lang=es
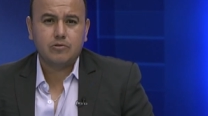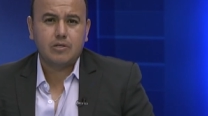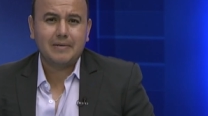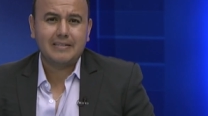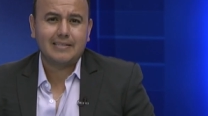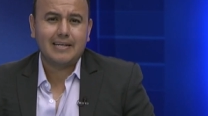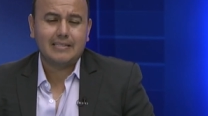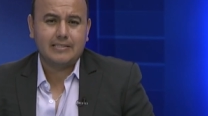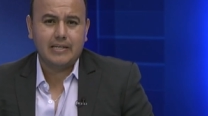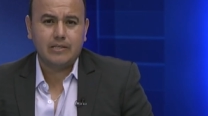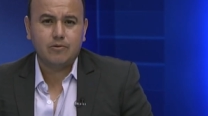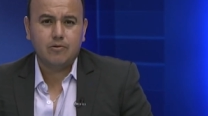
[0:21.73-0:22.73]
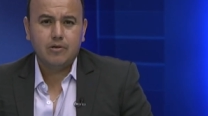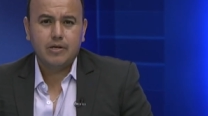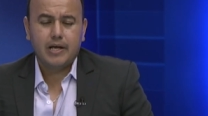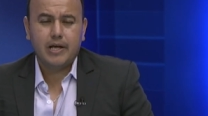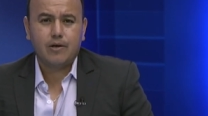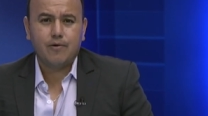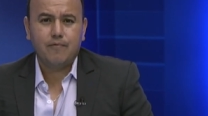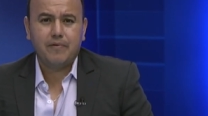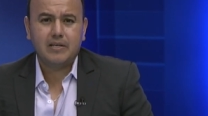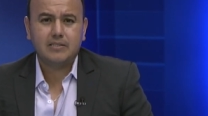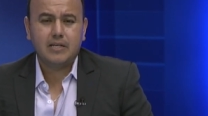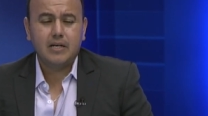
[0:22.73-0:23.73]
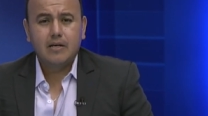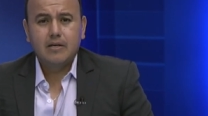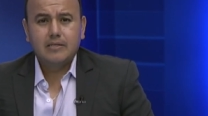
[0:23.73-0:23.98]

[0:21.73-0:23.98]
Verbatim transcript: si vas creciendo en confianza,